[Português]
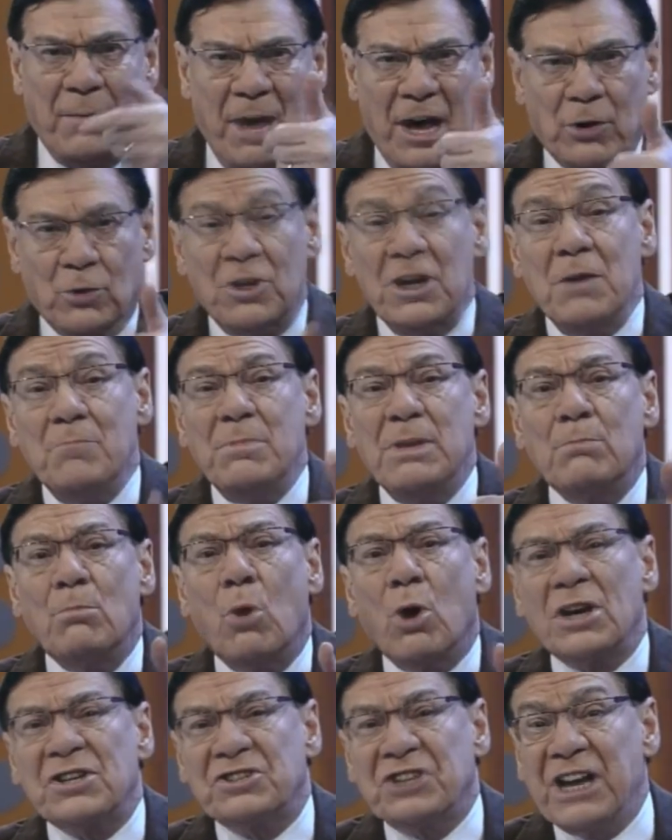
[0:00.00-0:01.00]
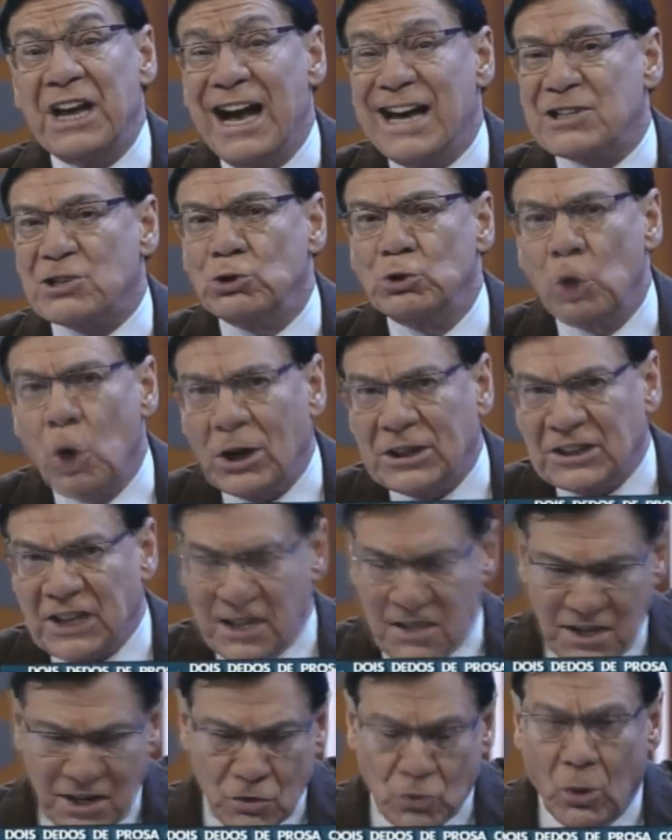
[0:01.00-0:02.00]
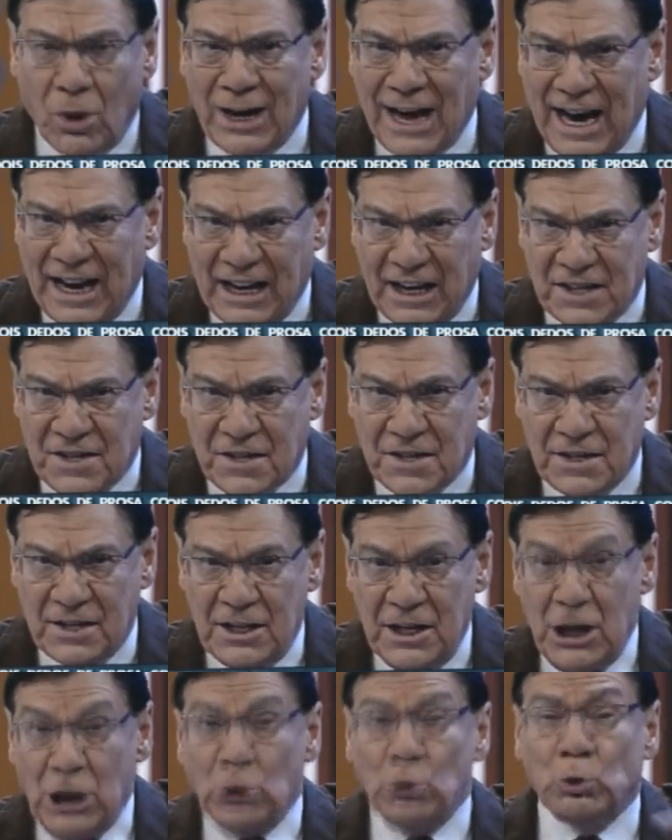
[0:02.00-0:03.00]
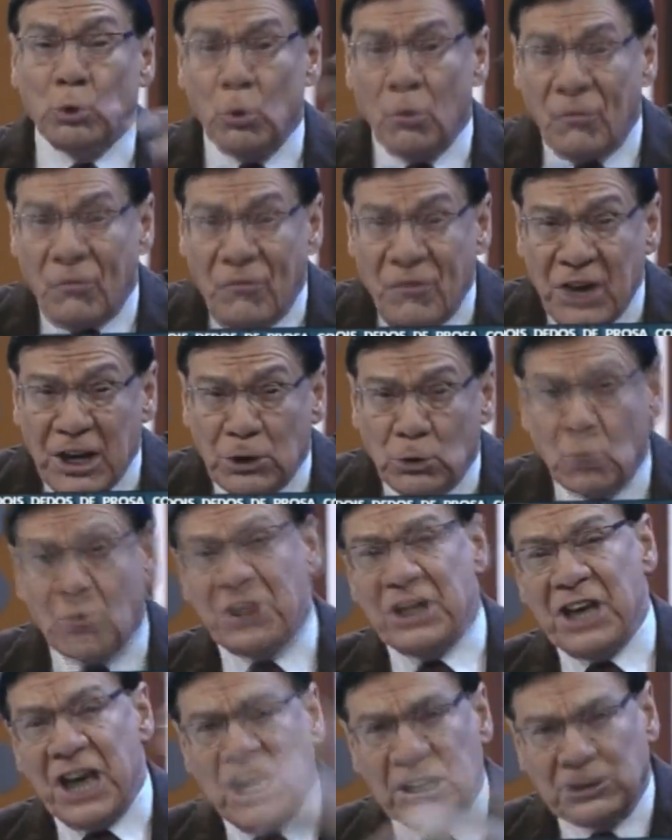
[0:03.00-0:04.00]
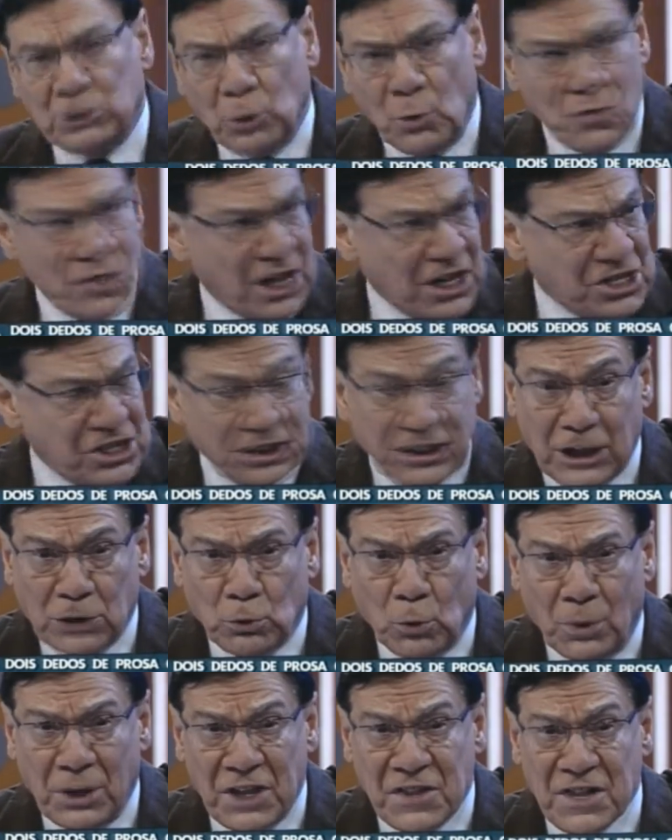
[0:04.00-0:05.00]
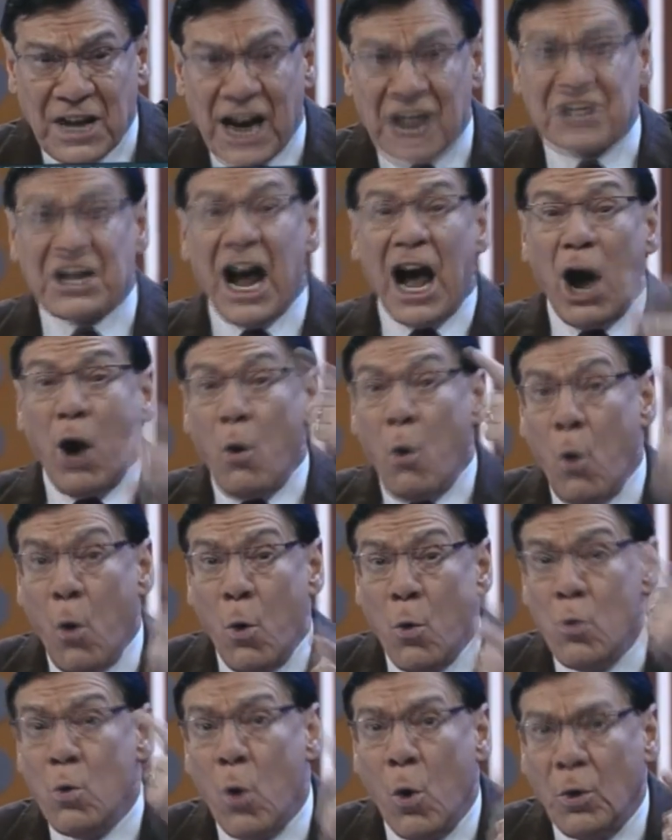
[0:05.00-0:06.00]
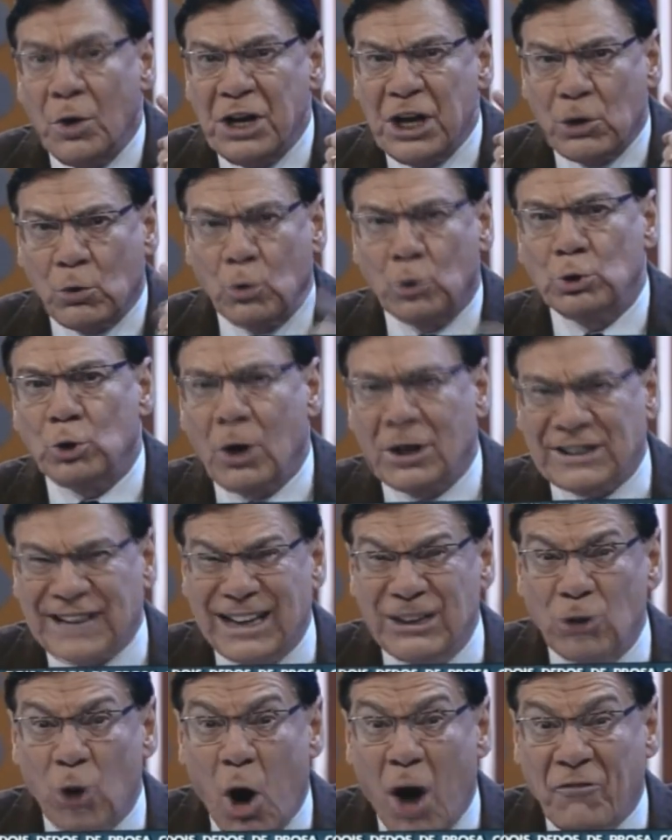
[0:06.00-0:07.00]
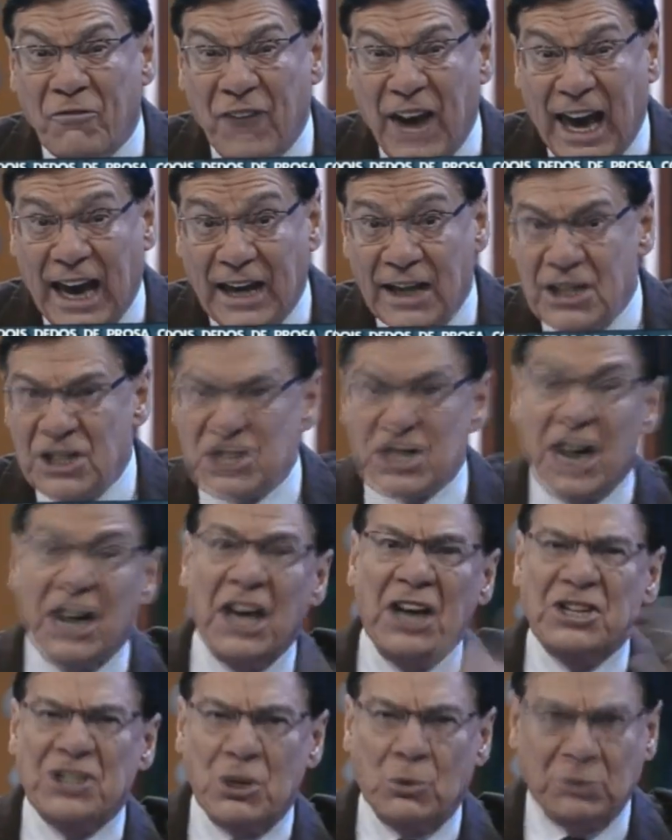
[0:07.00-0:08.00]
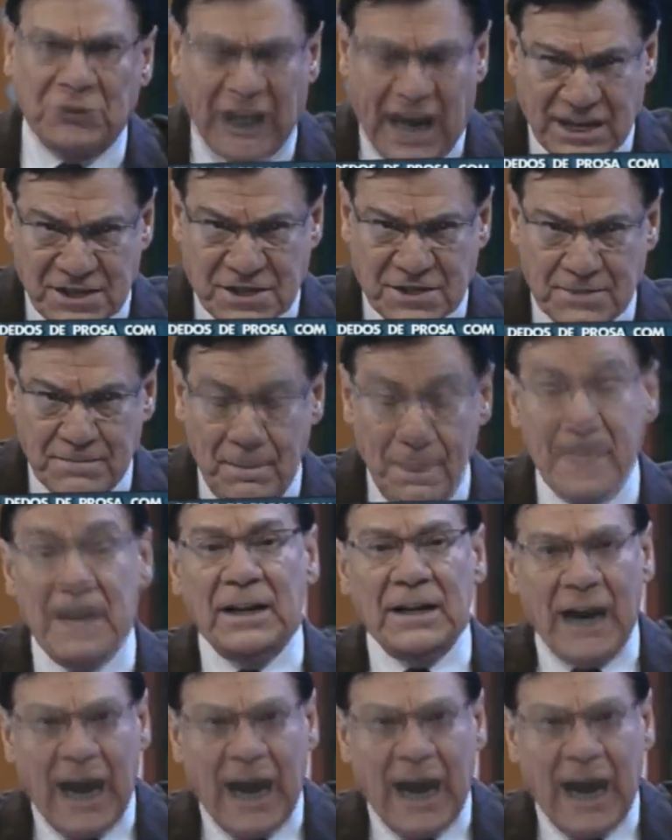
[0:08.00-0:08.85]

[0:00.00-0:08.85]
Primeiro, me mostrem as notas escolares. Duvido que entre os agitadores haja um único nota 9, já nem digo 10.